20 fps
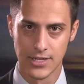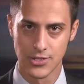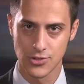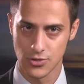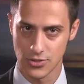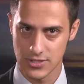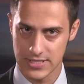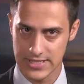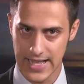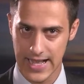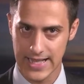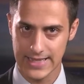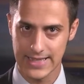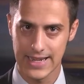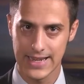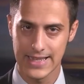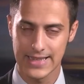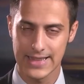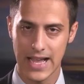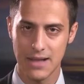sono
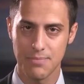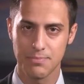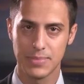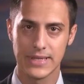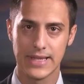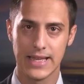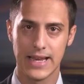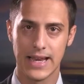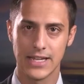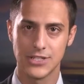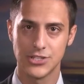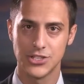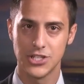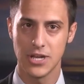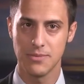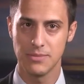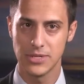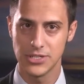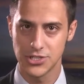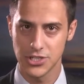state le tappe della
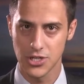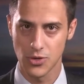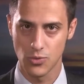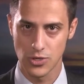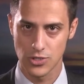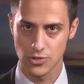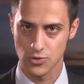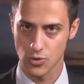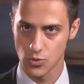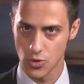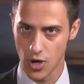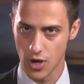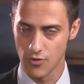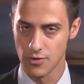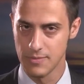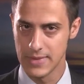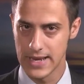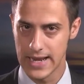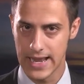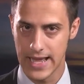GMG in questo
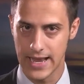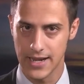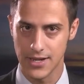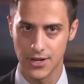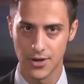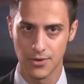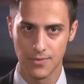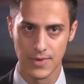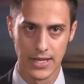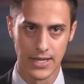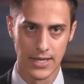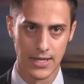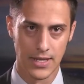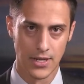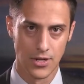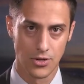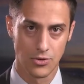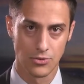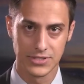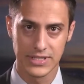nuovo millennio.
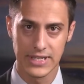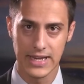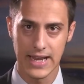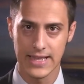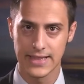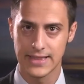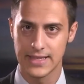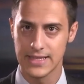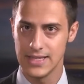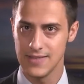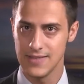Continenti